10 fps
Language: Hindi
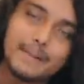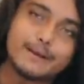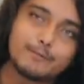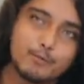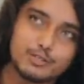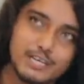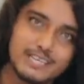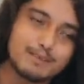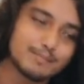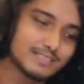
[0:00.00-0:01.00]
पेड प्रमोशन
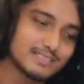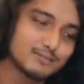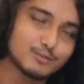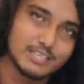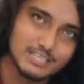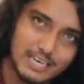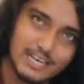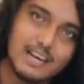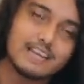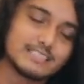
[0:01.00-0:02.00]
दिए बस मुझे अच्छा
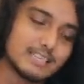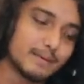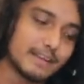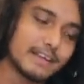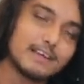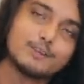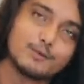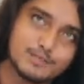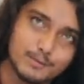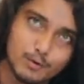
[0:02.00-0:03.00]
लगा इसलिए मैंने
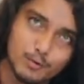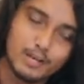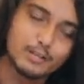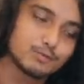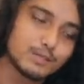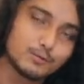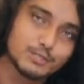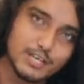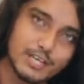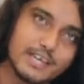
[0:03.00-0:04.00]
तुम सबको बोला तुम सबको
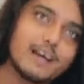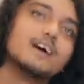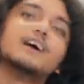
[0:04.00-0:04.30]
शेयर किया